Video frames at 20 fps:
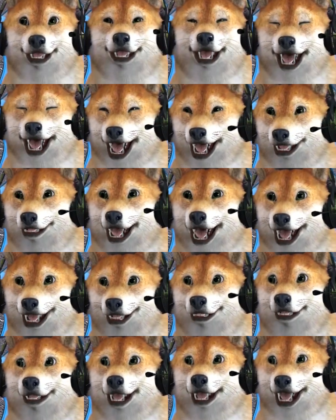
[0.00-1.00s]
das
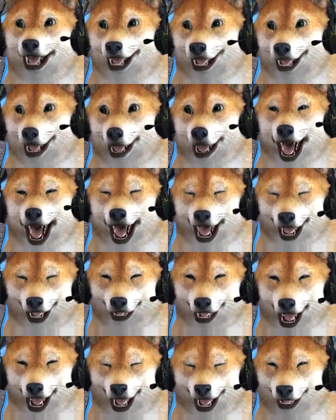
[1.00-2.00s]
Fahrzeug, dass auch mal alles
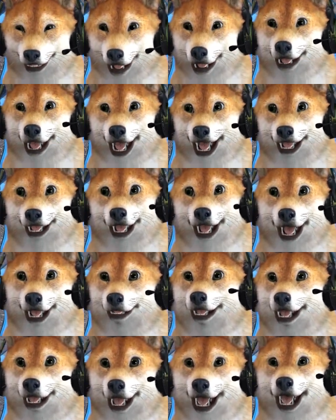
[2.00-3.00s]
passt, weil mit dem Schild
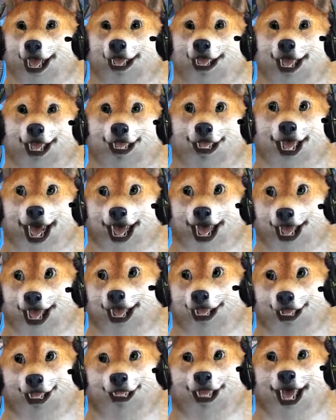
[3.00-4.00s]
müssen wir heute rumfahren.
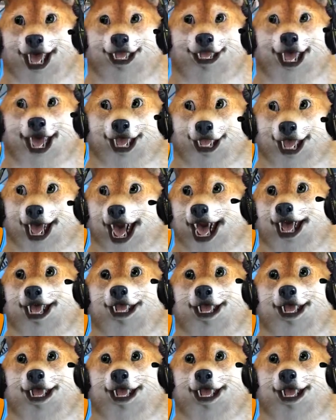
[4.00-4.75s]
Wir fahren nach äh,